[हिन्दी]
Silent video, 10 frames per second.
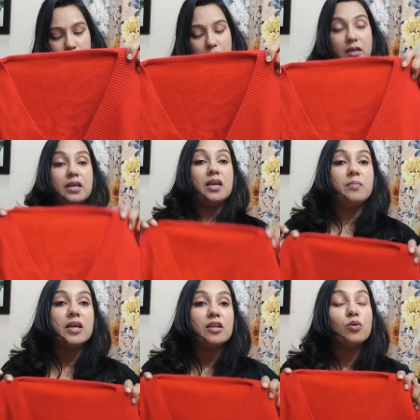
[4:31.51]
एंड ये
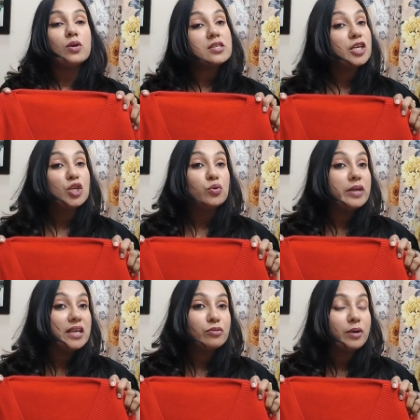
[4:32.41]
भी थोड़ा सा
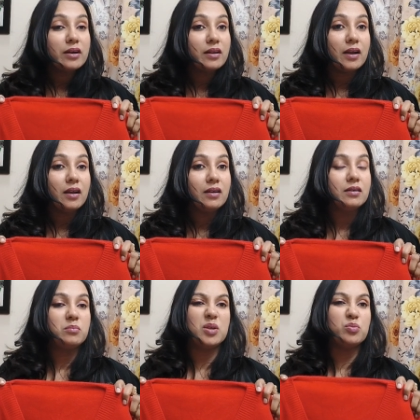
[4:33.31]
यूनिक स्वेटर है
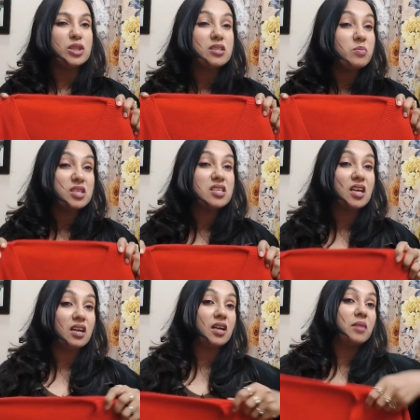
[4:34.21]
बट मुझे समझ नहीं
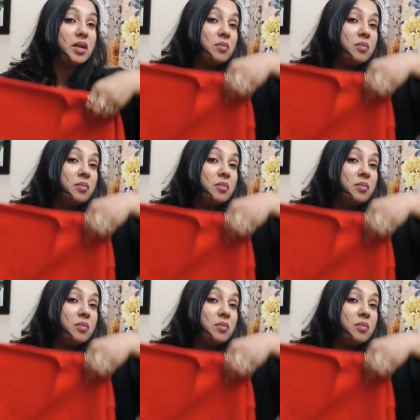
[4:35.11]
आ रहा कि मैंने